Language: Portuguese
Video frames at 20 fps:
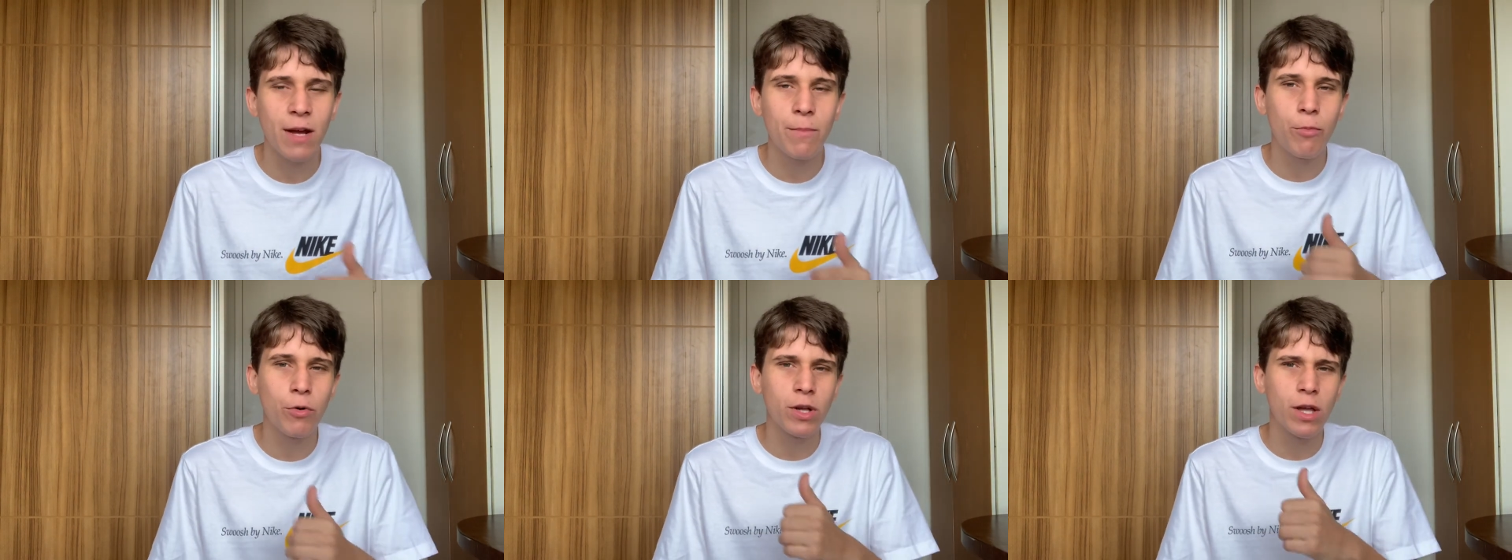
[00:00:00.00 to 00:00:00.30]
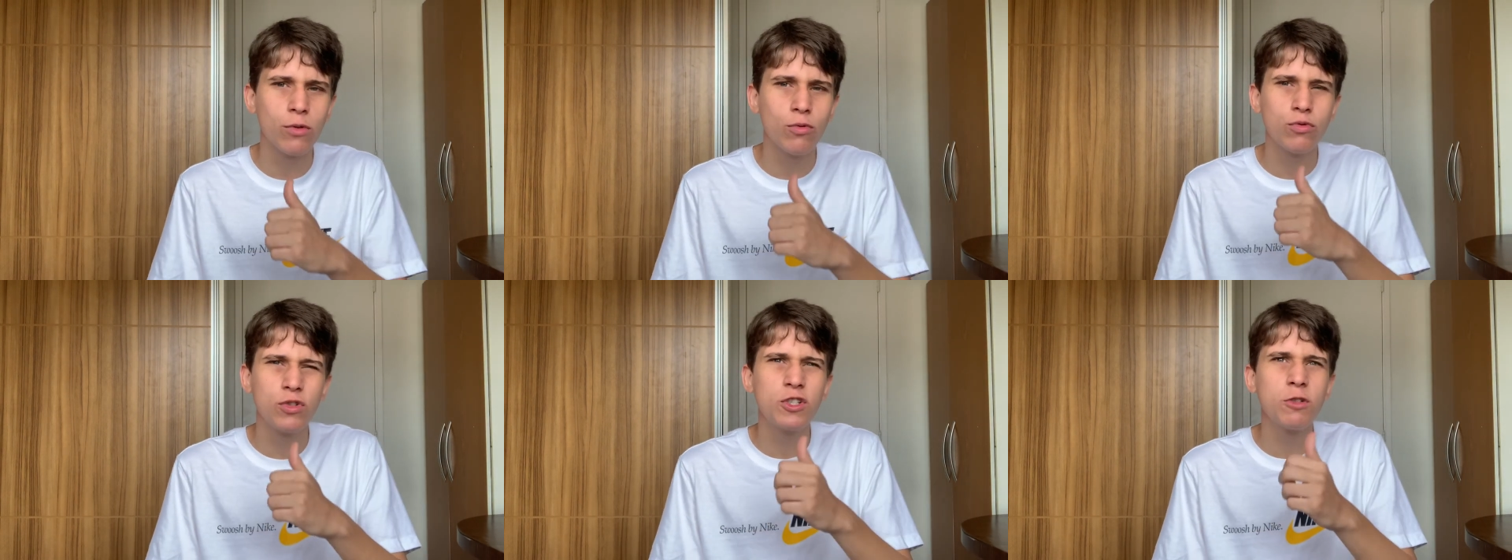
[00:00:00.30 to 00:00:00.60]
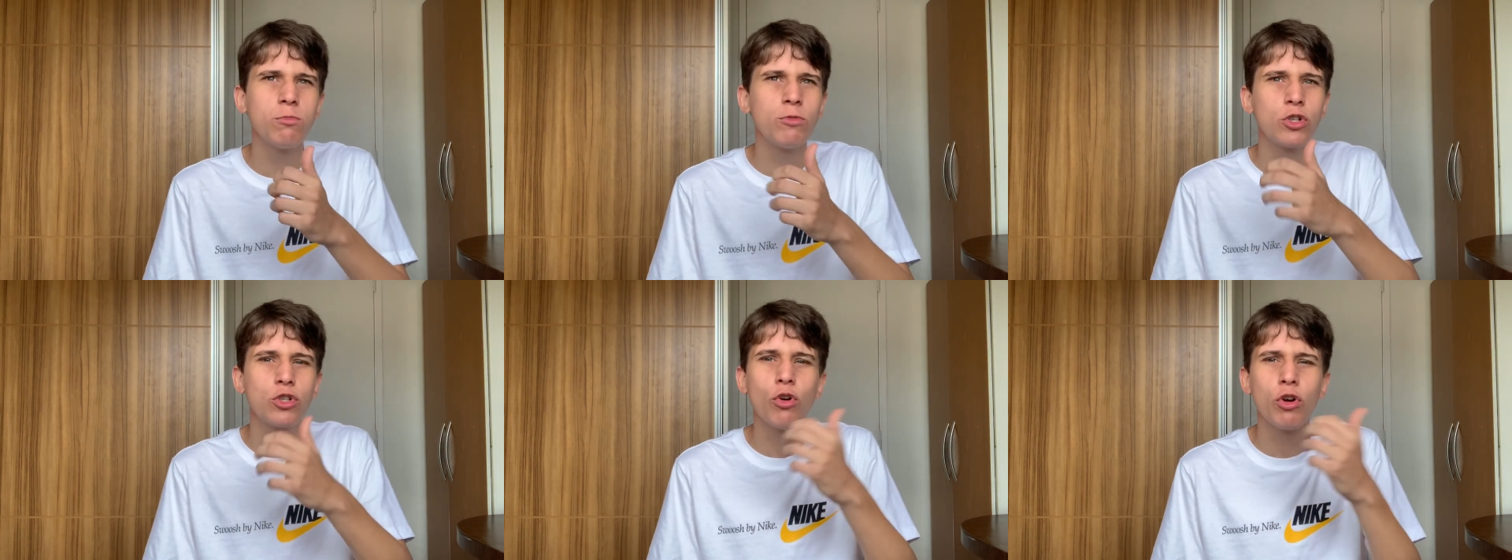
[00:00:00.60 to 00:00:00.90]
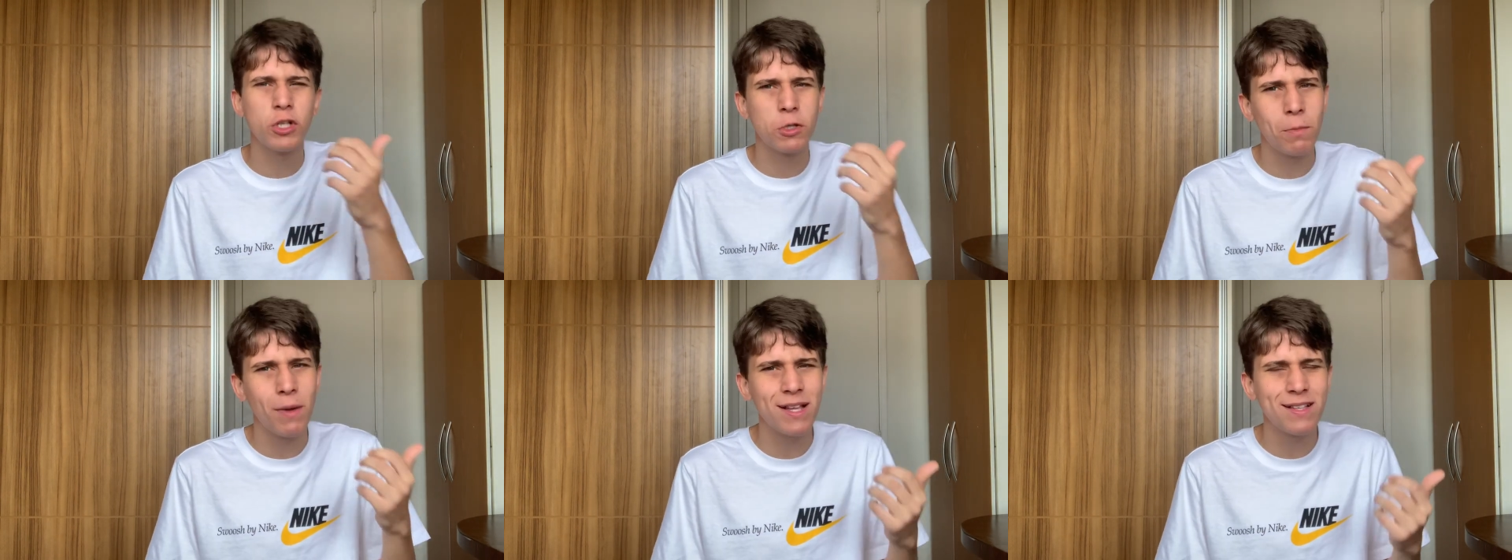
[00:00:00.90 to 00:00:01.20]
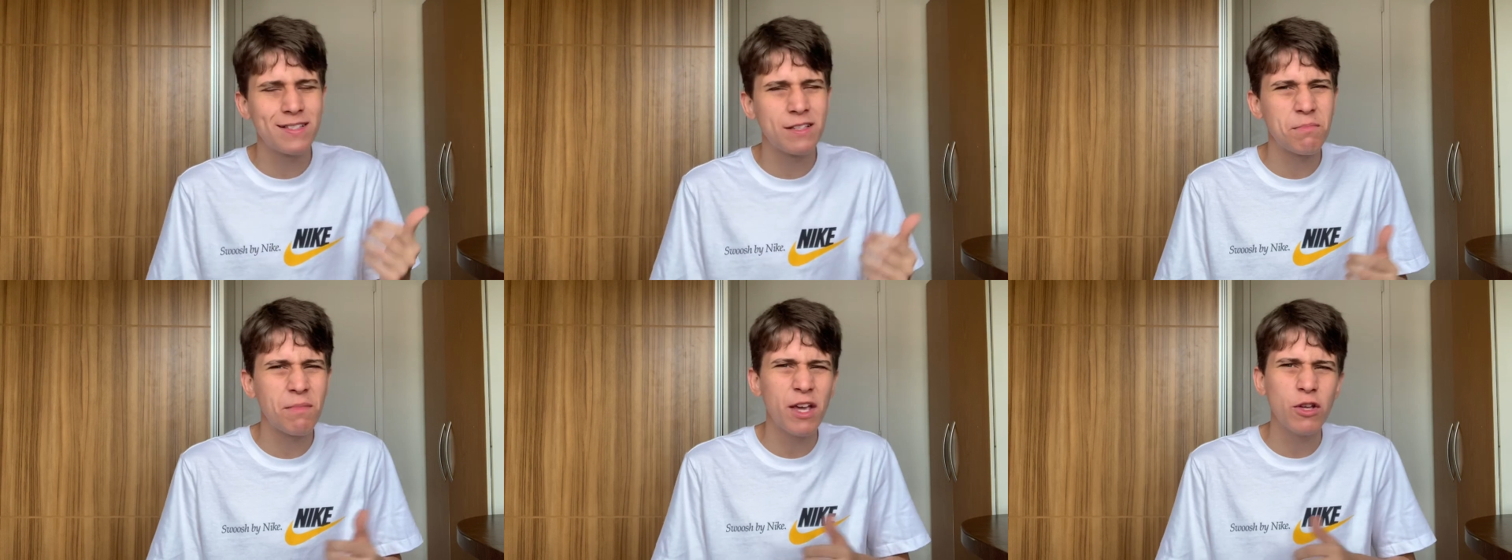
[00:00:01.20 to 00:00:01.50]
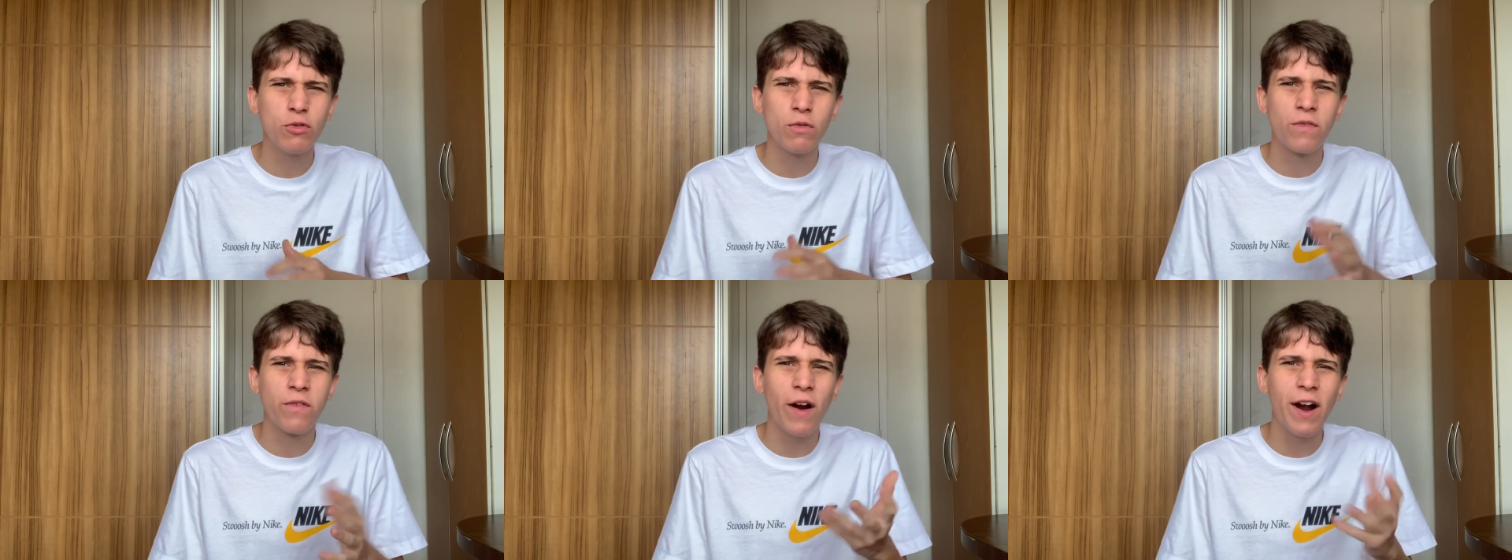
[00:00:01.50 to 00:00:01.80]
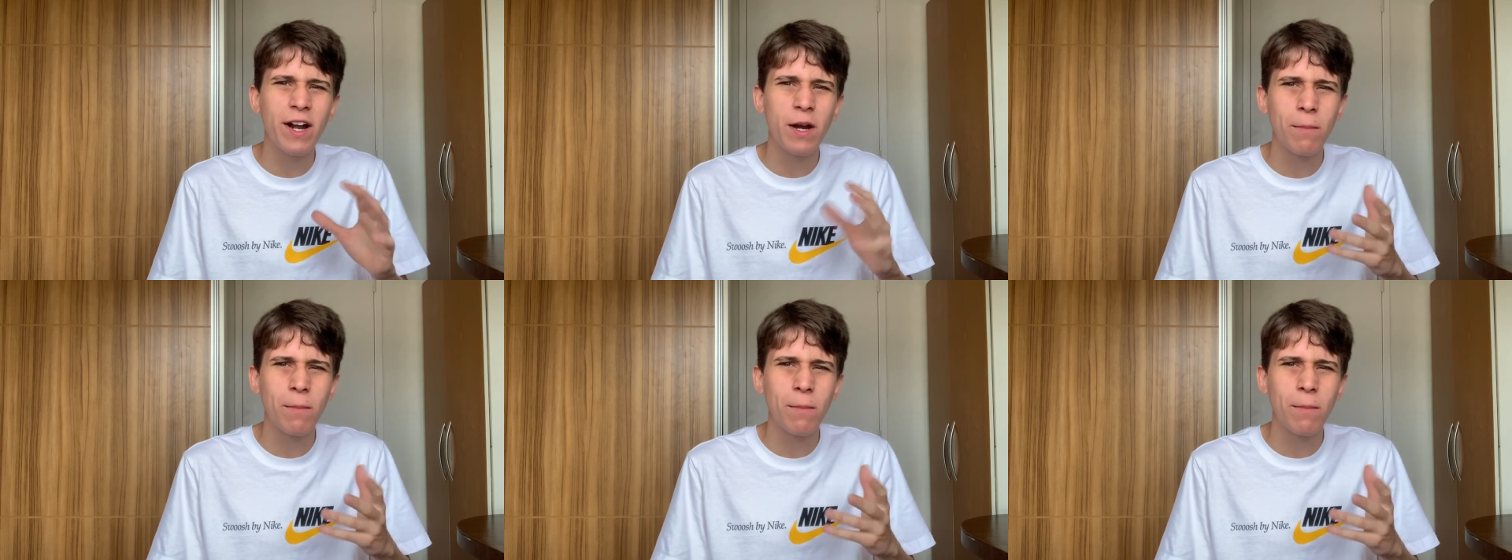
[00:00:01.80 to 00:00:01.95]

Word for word: Porque os últimos dois meses e meio do Vardy,